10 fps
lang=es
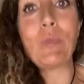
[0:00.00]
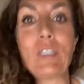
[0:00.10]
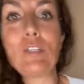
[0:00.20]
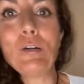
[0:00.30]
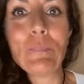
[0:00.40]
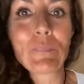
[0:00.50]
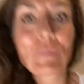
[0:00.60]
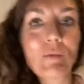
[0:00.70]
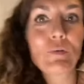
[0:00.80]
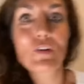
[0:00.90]
un momento
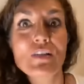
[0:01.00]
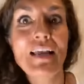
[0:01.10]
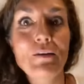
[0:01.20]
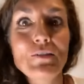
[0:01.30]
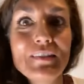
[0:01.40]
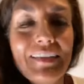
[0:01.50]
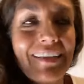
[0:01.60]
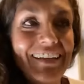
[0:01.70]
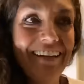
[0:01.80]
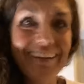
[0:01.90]
porque os la quiero
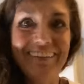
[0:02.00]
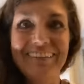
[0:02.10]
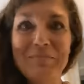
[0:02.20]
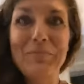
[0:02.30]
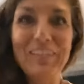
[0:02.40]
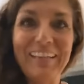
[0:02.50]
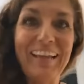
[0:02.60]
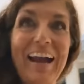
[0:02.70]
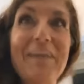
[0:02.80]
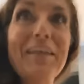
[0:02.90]
enseñar
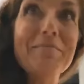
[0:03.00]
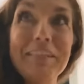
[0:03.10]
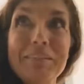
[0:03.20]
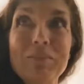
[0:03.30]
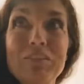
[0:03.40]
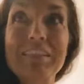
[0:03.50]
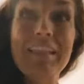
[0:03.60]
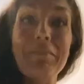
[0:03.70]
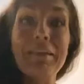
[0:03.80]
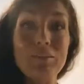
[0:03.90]
porque ahora mismo se está